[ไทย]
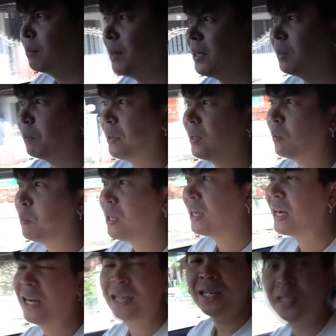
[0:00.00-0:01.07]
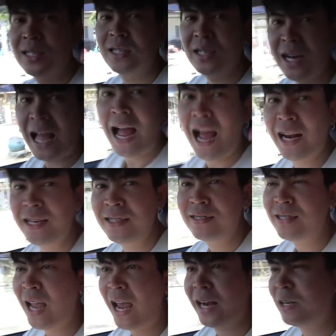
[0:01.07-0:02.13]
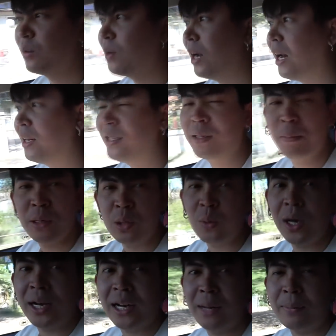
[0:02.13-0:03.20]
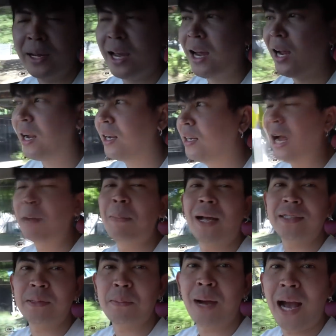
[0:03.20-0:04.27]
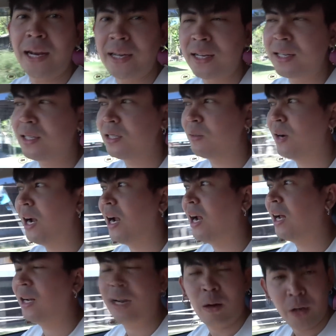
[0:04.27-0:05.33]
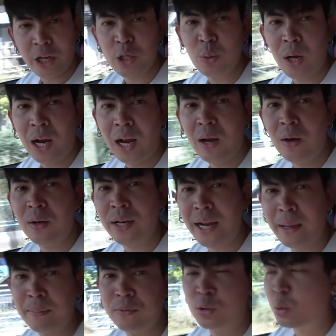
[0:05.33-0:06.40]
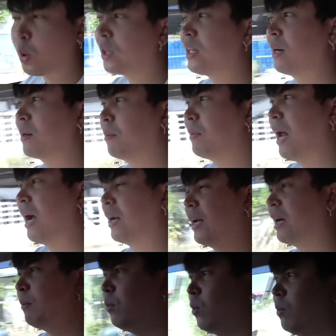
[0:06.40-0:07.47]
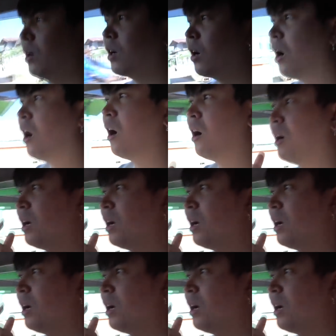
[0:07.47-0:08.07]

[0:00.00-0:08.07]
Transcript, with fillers: ไม่จำเป็นต้องมีเงินล้านแสนหรือว่าอะไรที่จะมาช่วยนะครับ แค่5บาท10 บาทนี่ก็ถือว่าเราได้ช่วยแล้วนะครับช่วยตามกำลังนะครับ ผมแล้วก็